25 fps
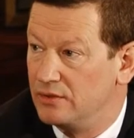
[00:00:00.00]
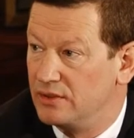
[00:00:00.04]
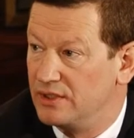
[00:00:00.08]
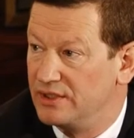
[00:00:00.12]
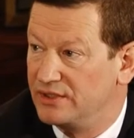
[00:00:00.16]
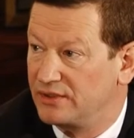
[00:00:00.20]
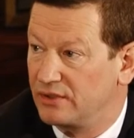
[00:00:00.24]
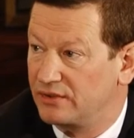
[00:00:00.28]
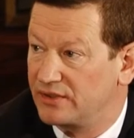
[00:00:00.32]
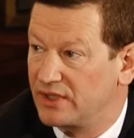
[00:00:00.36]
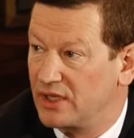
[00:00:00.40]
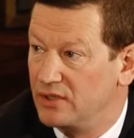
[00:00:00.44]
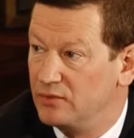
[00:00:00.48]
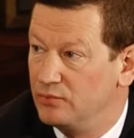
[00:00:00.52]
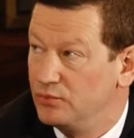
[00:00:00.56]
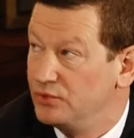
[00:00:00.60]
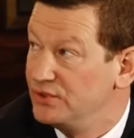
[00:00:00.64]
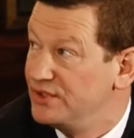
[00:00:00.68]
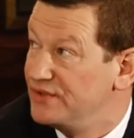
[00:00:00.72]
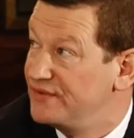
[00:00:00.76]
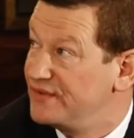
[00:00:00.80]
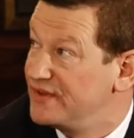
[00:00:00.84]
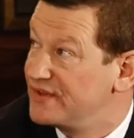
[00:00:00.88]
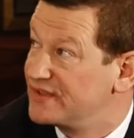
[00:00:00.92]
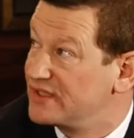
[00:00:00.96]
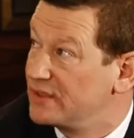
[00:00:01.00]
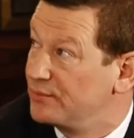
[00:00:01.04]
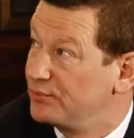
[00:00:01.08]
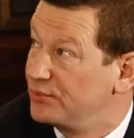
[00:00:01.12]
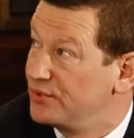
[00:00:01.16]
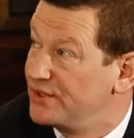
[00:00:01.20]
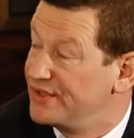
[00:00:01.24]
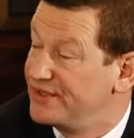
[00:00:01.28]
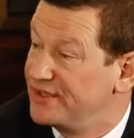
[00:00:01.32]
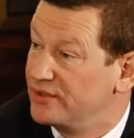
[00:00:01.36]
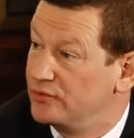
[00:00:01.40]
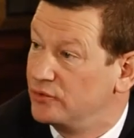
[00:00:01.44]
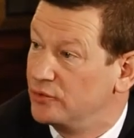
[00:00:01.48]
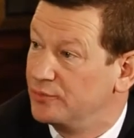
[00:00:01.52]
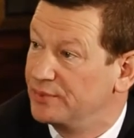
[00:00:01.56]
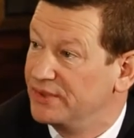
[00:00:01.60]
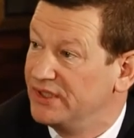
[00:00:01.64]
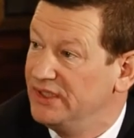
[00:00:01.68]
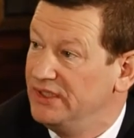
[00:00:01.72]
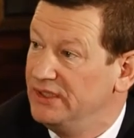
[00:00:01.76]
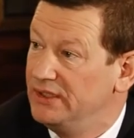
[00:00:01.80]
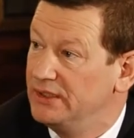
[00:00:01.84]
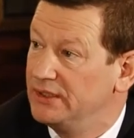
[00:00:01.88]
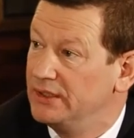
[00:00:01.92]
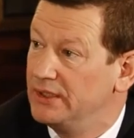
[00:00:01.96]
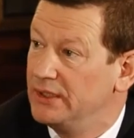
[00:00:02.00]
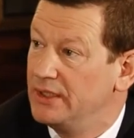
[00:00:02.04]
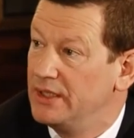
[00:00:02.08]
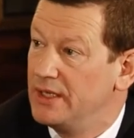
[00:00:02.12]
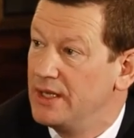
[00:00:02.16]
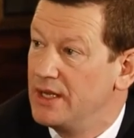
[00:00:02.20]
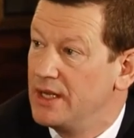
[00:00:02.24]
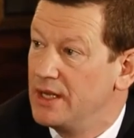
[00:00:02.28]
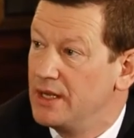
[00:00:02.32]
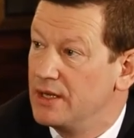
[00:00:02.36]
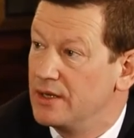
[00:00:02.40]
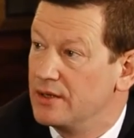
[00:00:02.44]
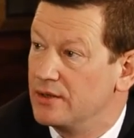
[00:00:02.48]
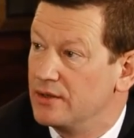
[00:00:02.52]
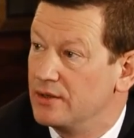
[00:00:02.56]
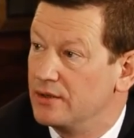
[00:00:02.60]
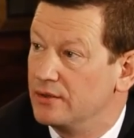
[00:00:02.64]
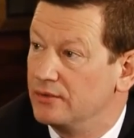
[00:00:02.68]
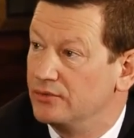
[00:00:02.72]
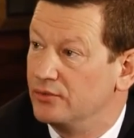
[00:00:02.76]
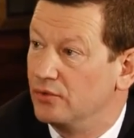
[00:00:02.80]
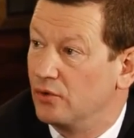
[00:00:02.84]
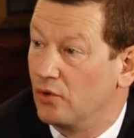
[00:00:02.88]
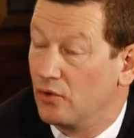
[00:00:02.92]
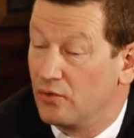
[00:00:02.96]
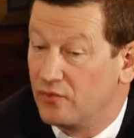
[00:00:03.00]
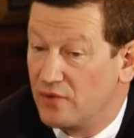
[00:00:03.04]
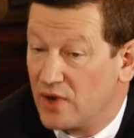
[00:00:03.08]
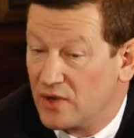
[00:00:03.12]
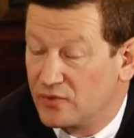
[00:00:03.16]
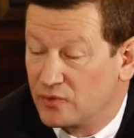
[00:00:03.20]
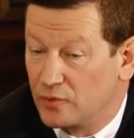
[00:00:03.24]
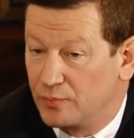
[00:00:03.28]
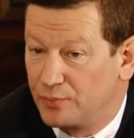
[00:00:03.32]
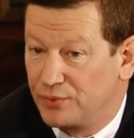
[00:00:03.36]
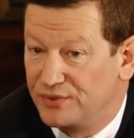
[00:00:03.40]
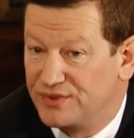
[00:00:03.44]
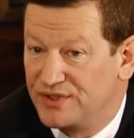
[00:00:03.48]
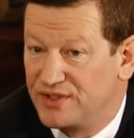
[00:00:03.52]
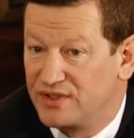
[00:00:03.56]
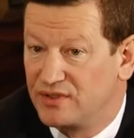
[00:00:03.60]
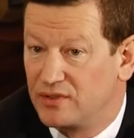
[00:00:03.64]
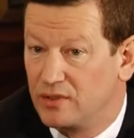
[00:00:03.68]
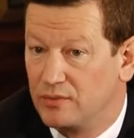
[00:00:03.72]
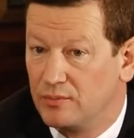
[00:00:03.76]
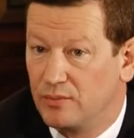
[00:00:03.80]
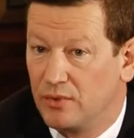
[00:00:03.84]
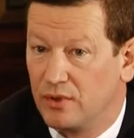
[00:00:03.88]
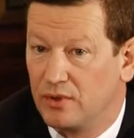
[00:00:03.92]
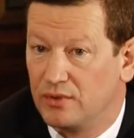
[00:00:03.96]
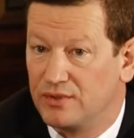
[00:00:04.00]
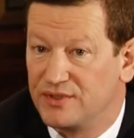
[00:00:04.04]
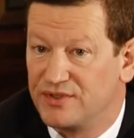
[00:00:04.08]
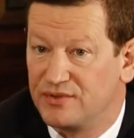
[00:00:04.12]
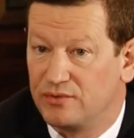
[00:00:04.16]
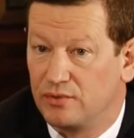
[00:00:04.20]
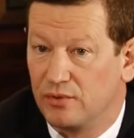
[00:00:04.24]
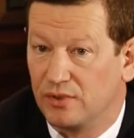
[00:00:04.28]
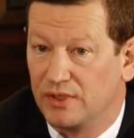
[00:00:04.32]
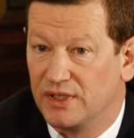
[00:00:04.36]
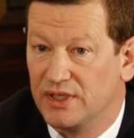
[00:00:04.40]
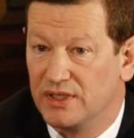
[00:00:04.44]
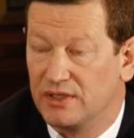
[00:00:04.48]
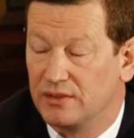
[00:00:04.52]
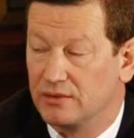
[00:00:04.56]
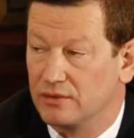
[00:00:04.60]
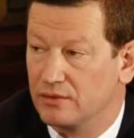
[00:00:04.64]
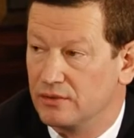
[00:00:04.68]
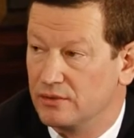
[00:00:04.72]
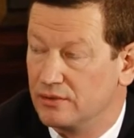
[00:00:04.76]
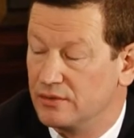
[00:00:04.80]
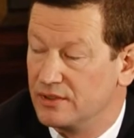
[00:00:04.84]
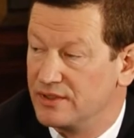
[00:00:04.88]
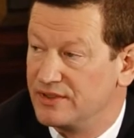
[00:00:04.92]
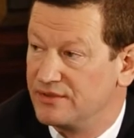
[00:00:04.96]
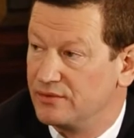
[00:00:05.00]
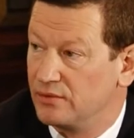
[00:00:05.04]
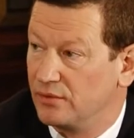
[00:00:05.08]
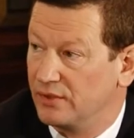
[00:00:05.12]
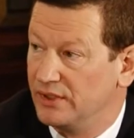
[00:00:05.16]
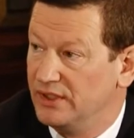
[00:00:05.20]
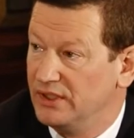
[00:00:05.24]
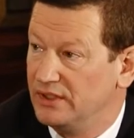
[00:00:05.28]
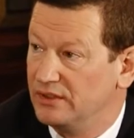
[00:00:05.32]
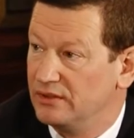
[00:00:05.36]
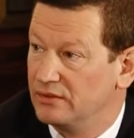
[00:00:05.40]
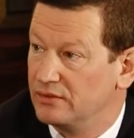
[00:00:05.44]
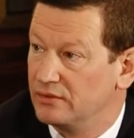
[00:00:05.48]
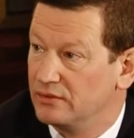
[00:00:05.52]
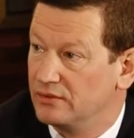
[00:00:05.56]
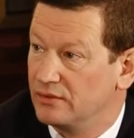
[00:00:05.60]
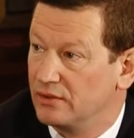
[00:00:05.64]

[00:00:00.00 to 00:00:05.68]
est en train de modifier sa politique de prix, de revoir son positionnement historique, historique.